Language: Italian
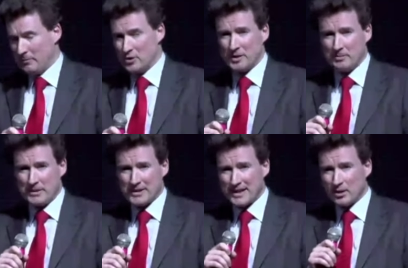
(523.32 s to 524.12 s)
bisogna
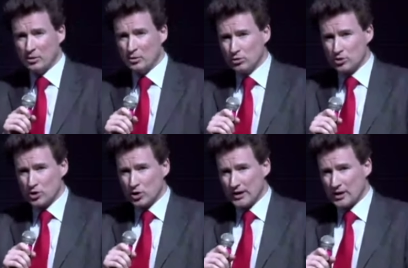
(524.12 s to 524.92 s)
passare col
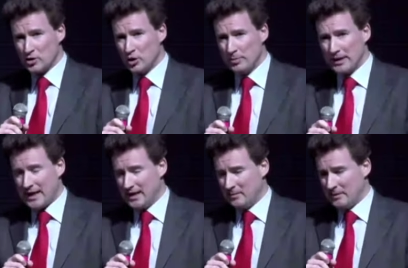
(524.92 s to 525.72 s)
cursore sopra
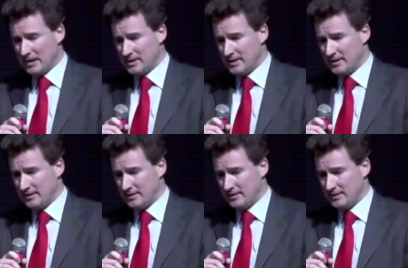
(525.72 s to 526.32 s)
all'immagine.